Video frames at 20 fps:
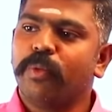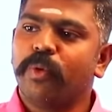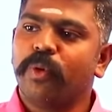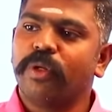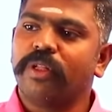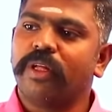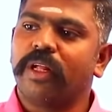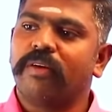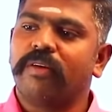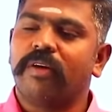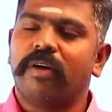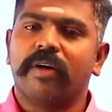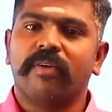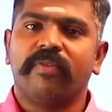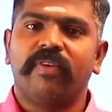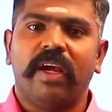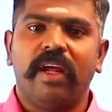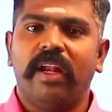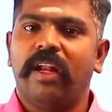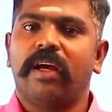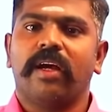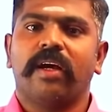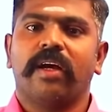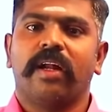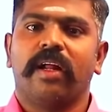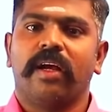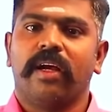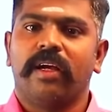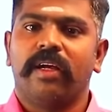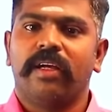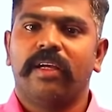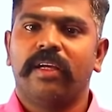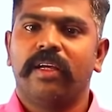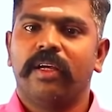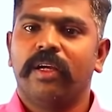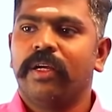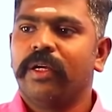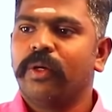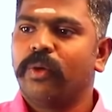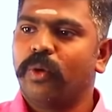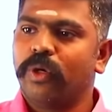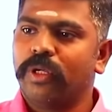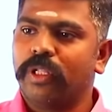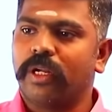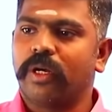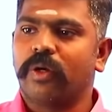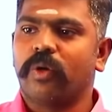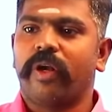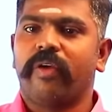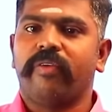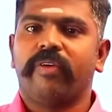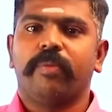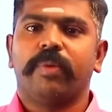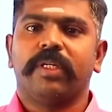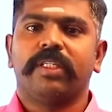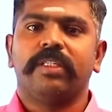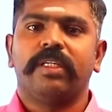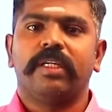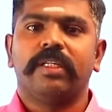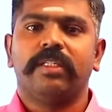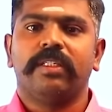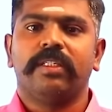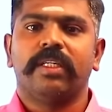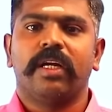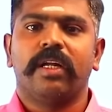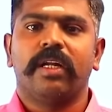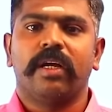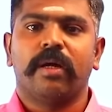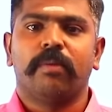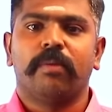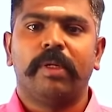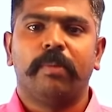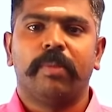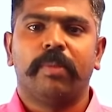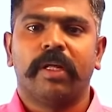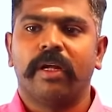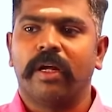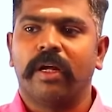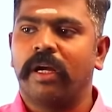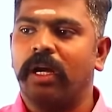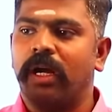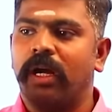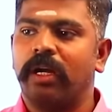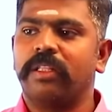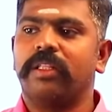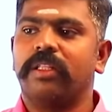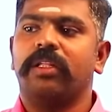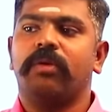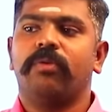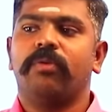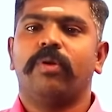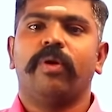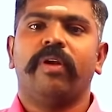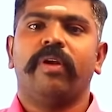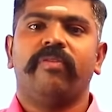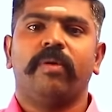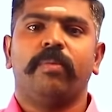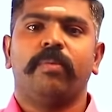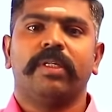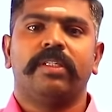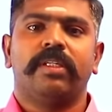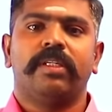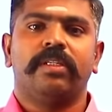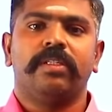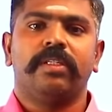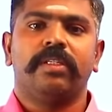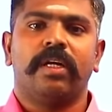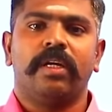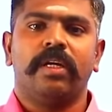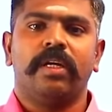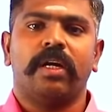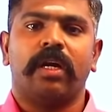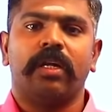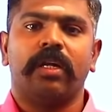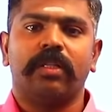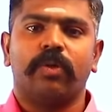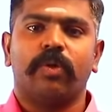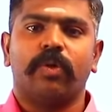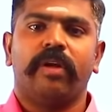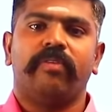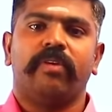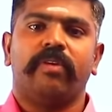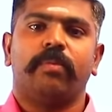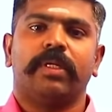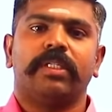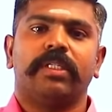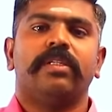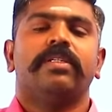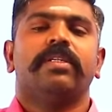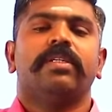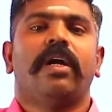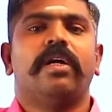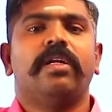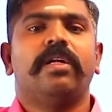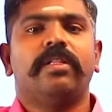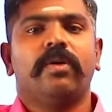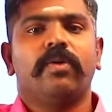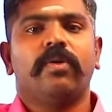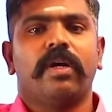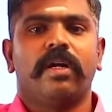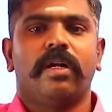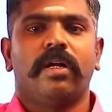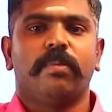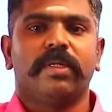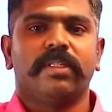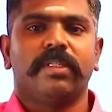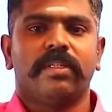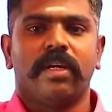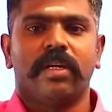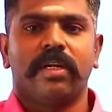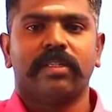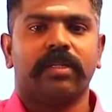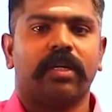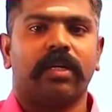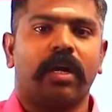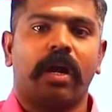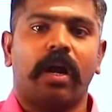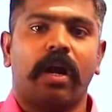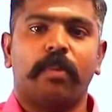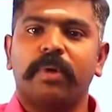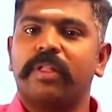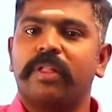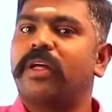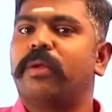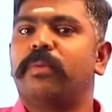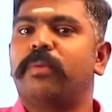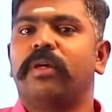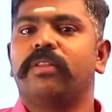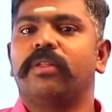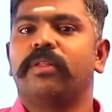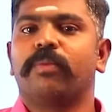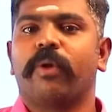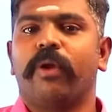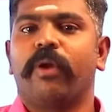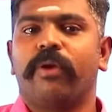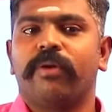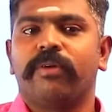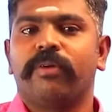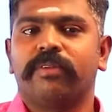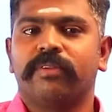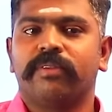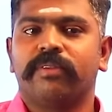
மூணு தடவை அவங்க ஃபெயிலும் ஆகலை ஒரு தடவை டுவெண்ட்டி ஃபைவ் பர்சன்டேஜ் ஜானியை கம்ப்ளீட் பண்ணியிருக்காங்க அடுத்த தடவை டுவெண்ட்டி ஃபைவ் பர்சன்டேஜ் ஜானி அடுத்த டுவெண்ட்டி ஃபைவ் பர்சன்டேஜ் அடுத்த அவங்க ஹண்ட்ரட் பர்சன்ட் அடைஞ்சிருக்காங்க அப்படி தான் நம்ம எடுத்துக்க முடியும்